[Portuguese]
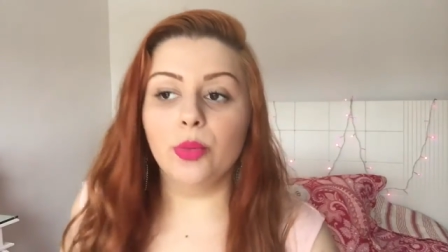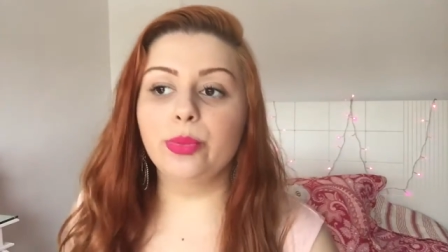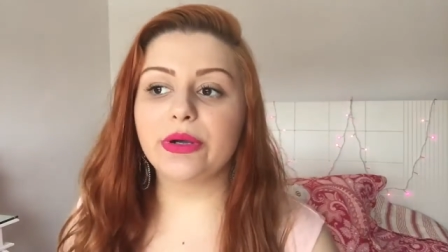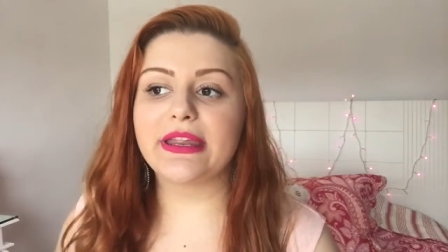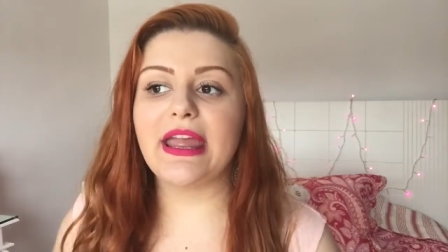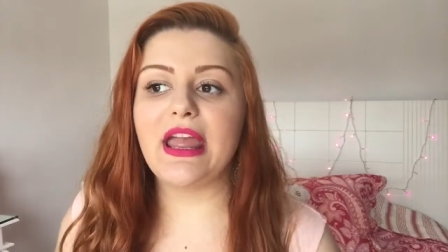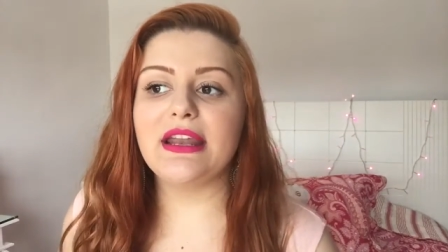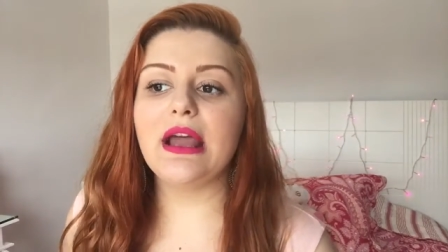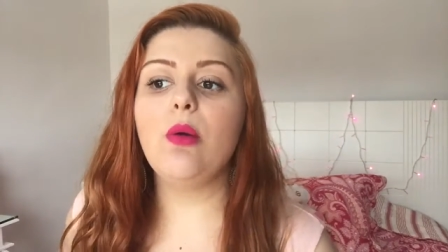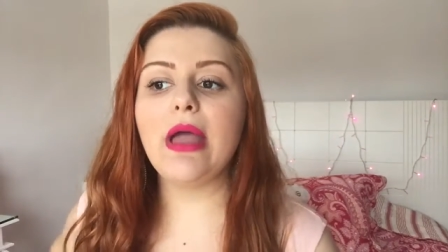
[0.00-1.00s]
porque
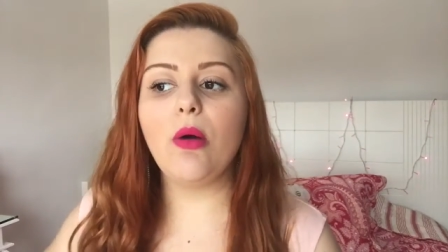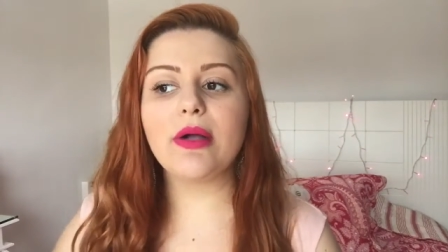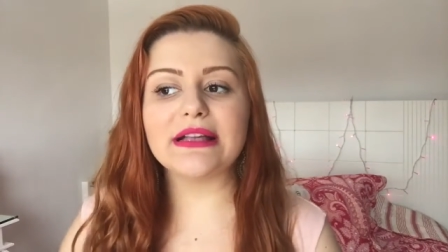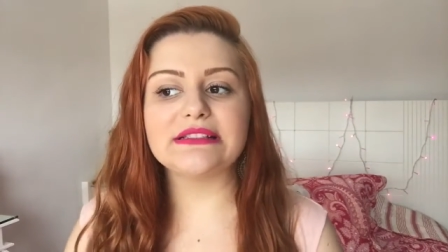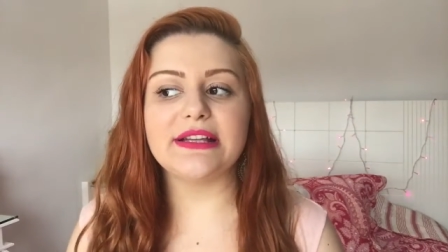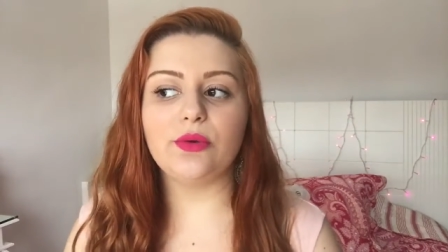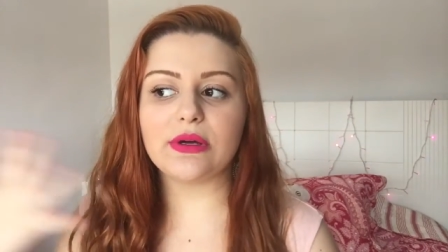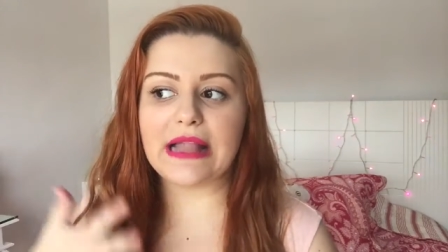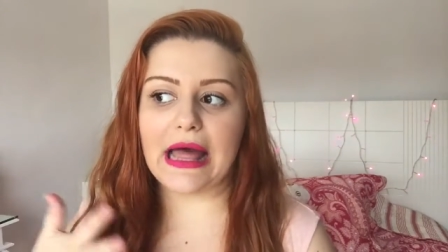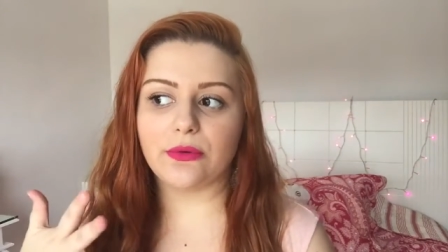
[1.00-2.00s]
não é um castanho
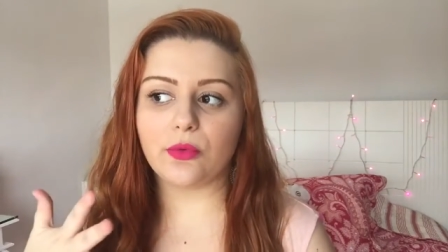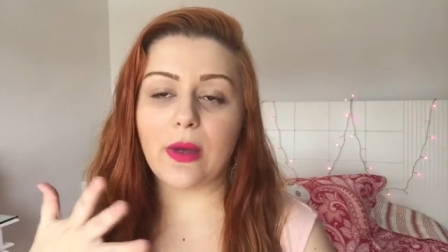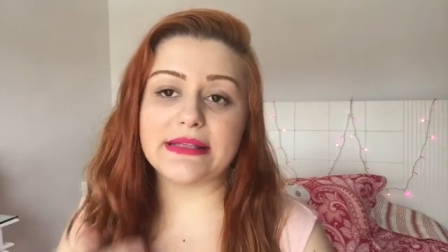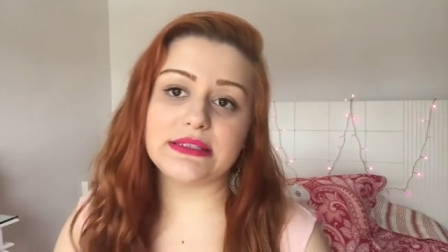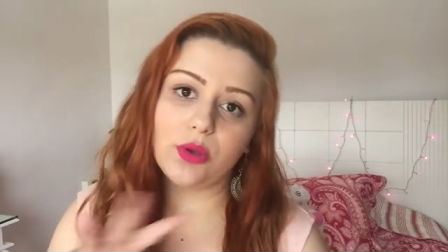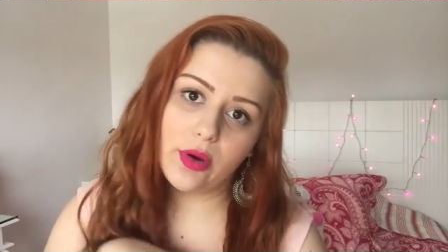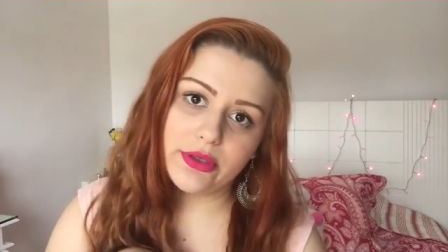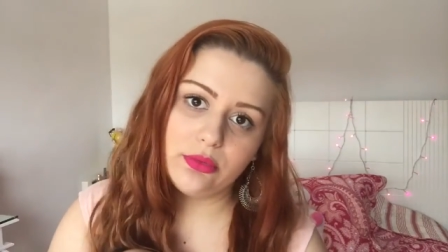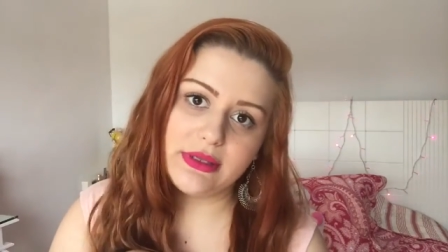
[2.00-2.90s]
claro, quase loiro,